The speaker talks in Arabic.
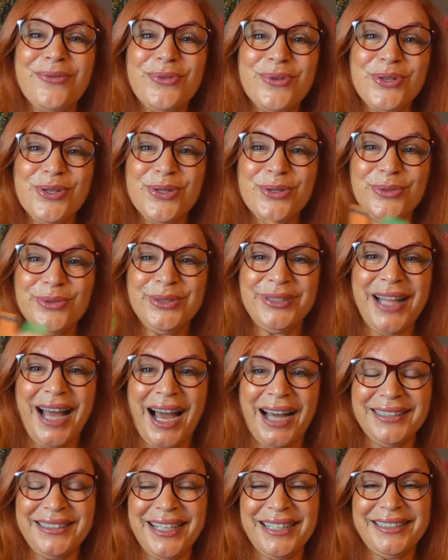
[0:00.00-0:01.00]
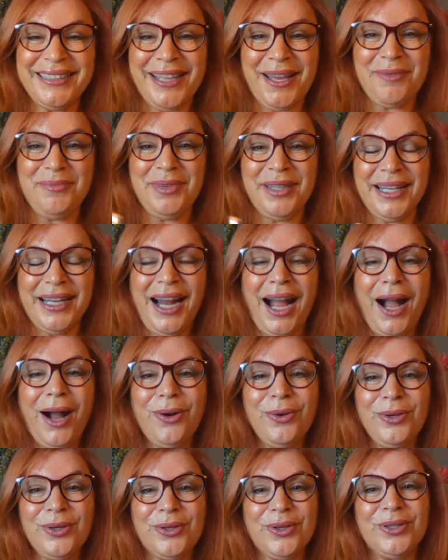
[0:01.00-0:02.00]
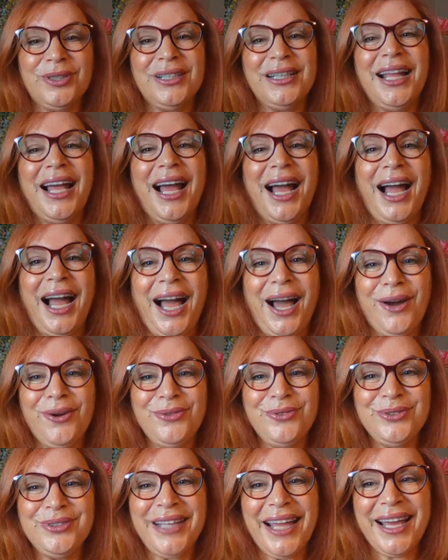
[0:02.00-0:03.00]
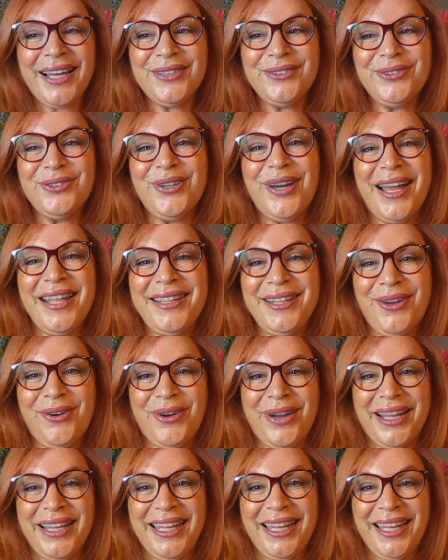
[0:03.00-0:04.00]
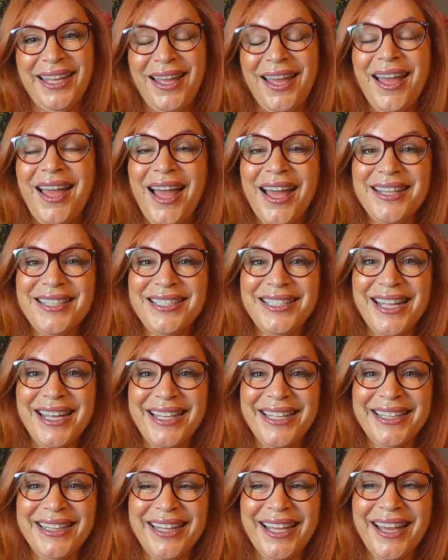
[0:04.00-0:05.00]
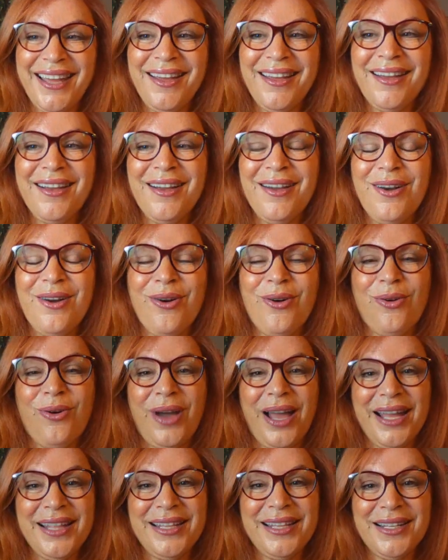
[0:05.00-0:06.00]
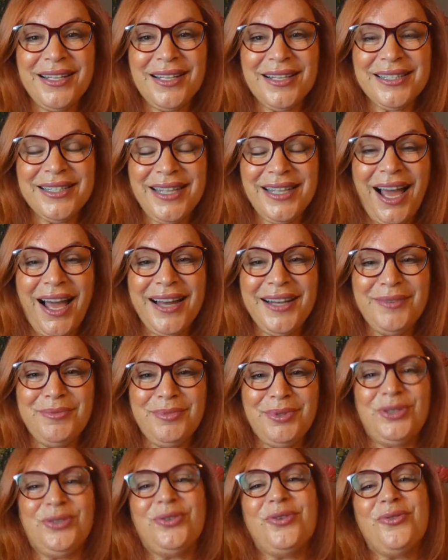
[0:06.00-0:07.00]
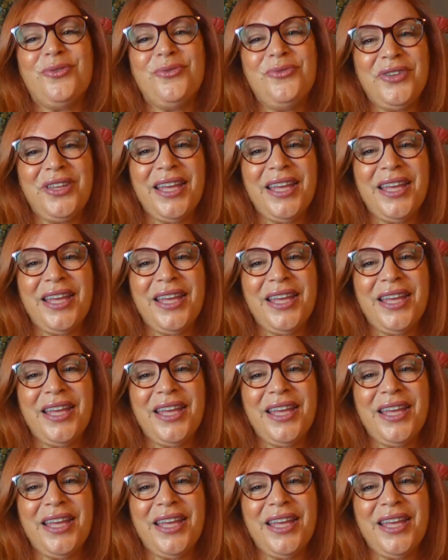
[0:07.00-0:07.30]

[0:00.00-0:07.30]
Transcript: وجود عدد كبير حاولكم حاولوا تاخذوا النوعية الجيدة وهذا النصيحة اللي بترككم